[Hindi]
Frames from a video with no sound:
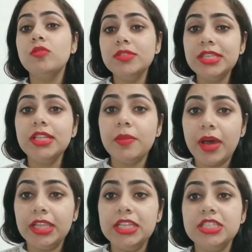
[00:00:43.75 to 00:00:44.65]
उसे
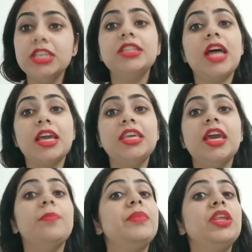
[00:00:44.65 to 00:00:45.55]
दबा लीजिए ताकि
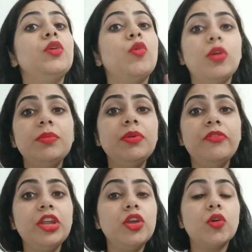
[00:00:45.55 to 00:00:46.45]
आप मेरी कोई भी
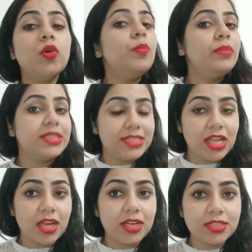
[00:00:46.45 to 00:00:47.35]
वीडियो को मिस
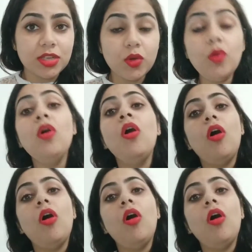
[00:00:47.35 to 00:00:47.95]
ना कर सको